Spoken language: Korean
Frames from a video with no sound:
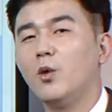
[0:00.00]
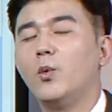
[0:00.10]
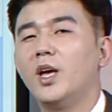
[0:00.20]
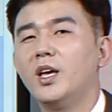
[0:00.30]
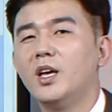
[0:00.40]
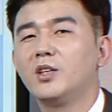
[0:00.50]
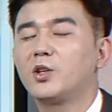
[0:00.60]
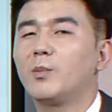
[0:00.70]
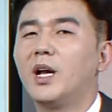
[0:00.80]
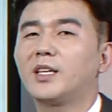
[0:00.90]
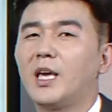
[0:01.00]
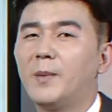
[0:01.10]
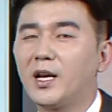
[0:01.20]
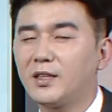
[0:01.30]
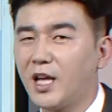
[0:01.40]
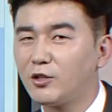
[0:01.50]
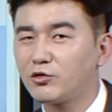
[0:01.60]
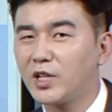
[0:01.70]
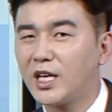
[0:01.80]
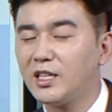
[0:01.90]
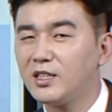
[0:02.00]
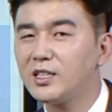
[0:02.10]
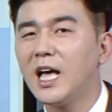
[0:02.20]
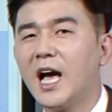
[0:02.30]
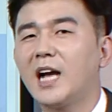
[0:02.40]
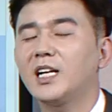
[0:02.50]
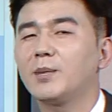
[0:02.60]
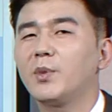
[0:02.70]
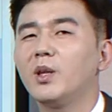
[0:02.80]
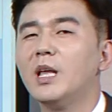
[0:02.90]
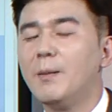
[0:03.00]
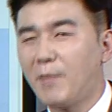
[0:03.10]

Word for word: 왜? 정말 개발이 될 수가 있는 한강변